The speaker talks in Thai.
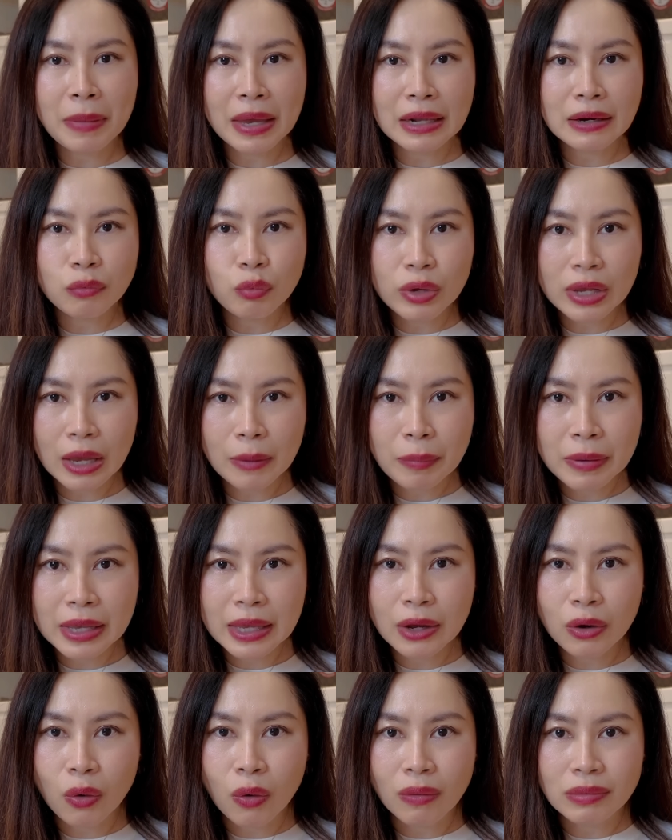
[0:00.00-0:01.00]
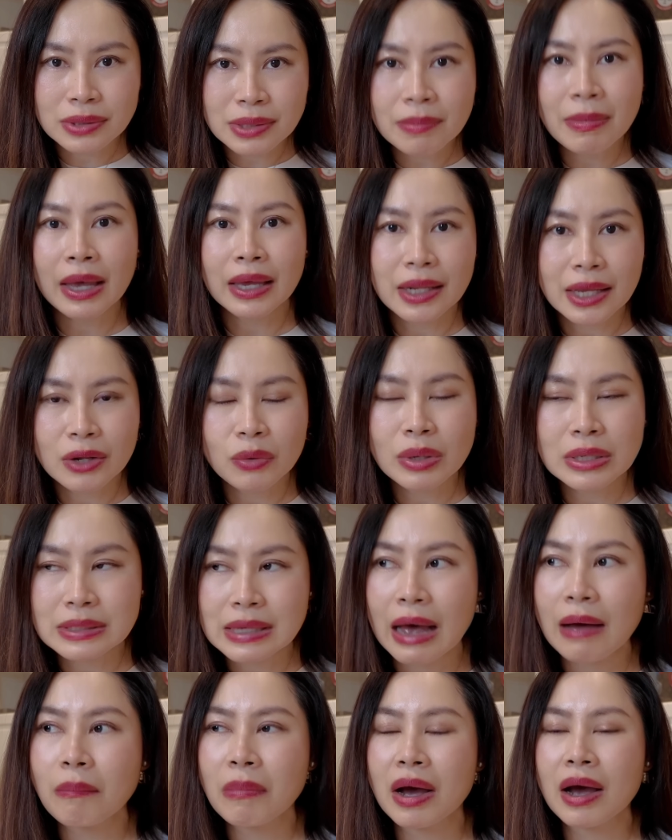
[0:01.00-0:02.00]
เป็น VIP ของสมัยนี้ด้วย
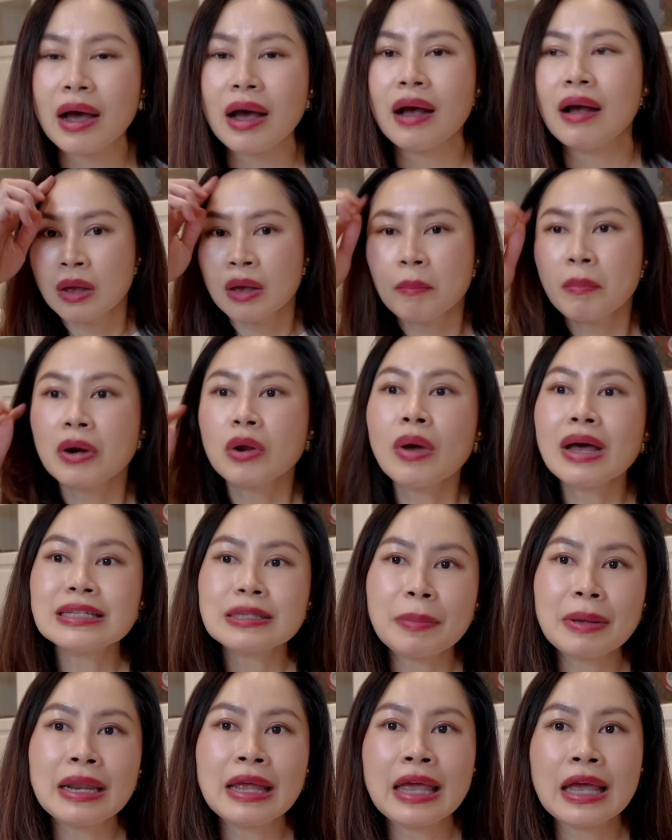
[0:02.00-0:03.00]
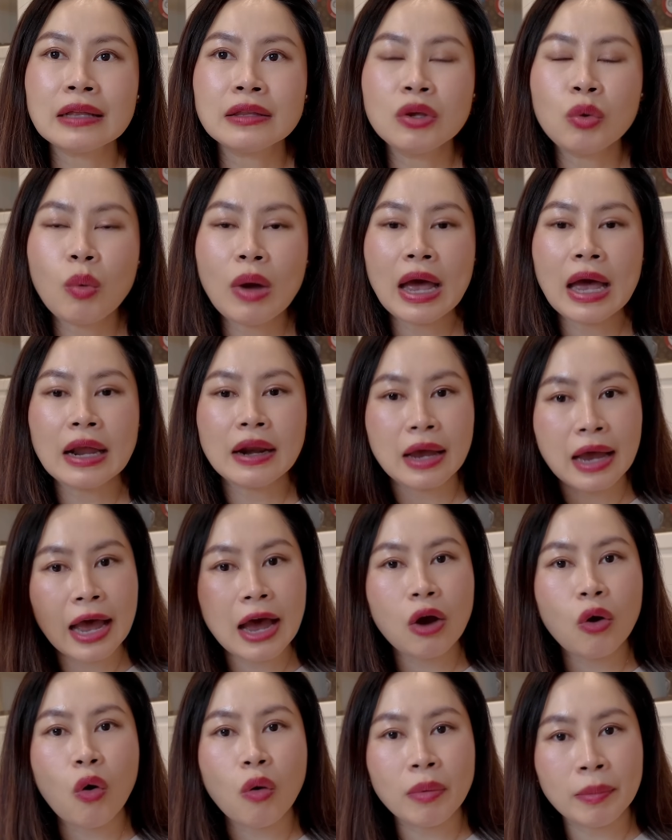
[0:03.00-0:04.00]
ซ้ำอะค่ะ มันก็อาจจะเป็นเหตุที่ว่าราคา
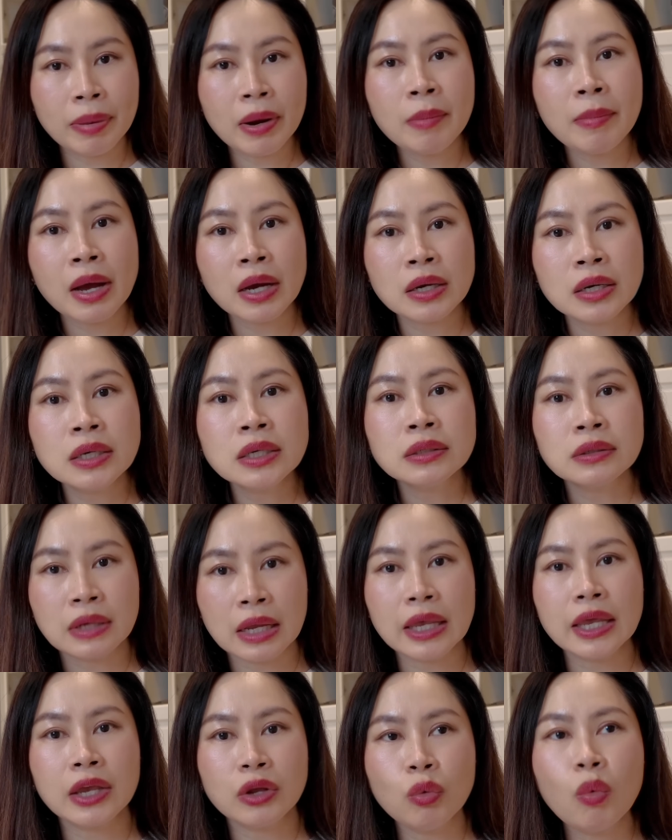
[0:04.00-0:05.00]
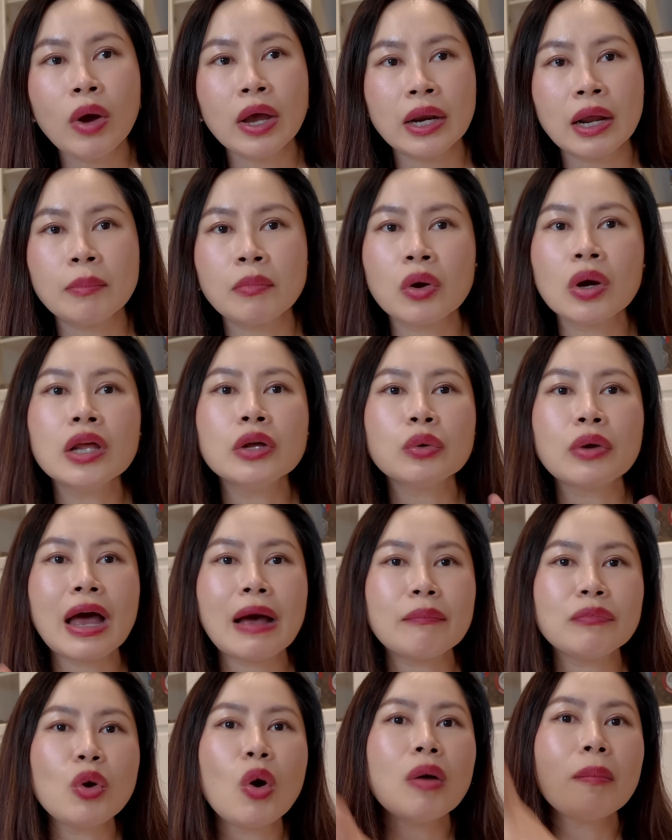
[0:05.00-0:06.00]
ของมันเพิ่มมากขึ้นอะไรอย่างนี้ด้วยนะ มันก็เลยต้อง
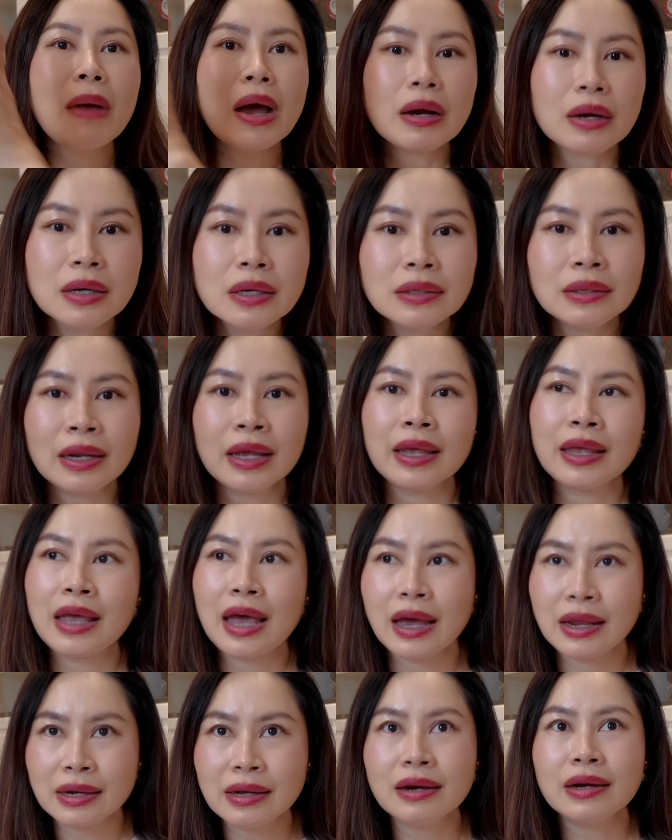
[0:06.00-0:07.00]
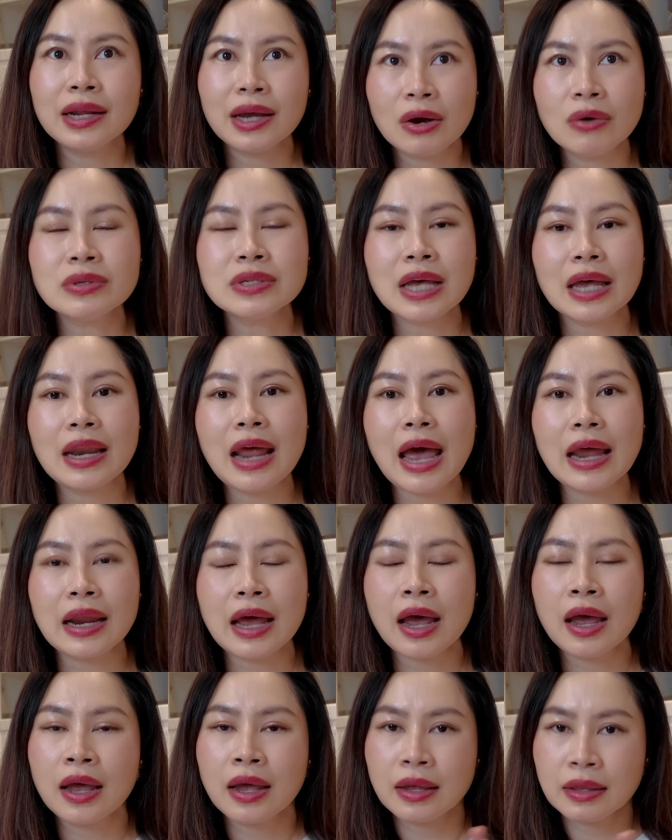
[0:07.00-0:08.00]
ทำยอดมากขึ้นอะไรเงี้ยอันนี้อัเนี้ยเข้าใจได้
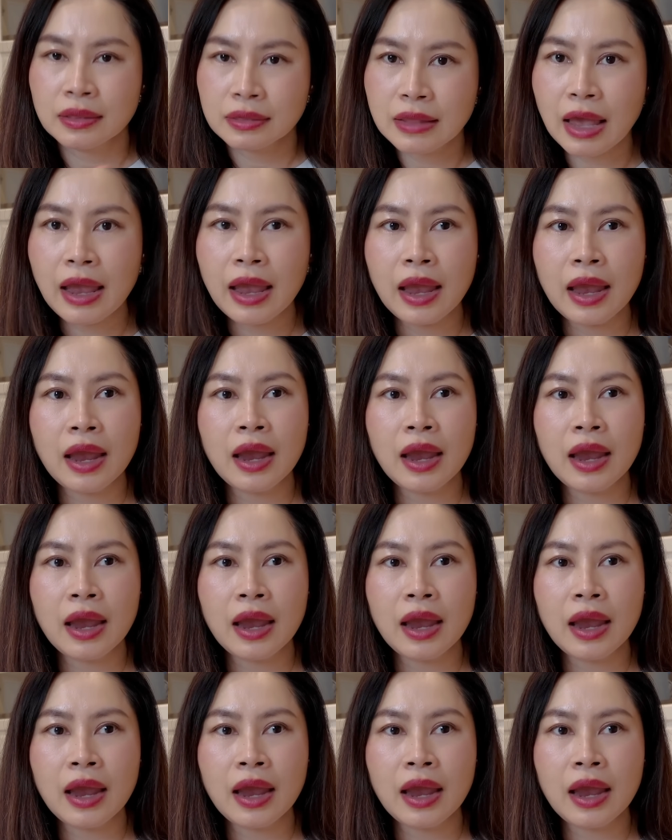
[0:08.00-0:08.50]
นะ แต่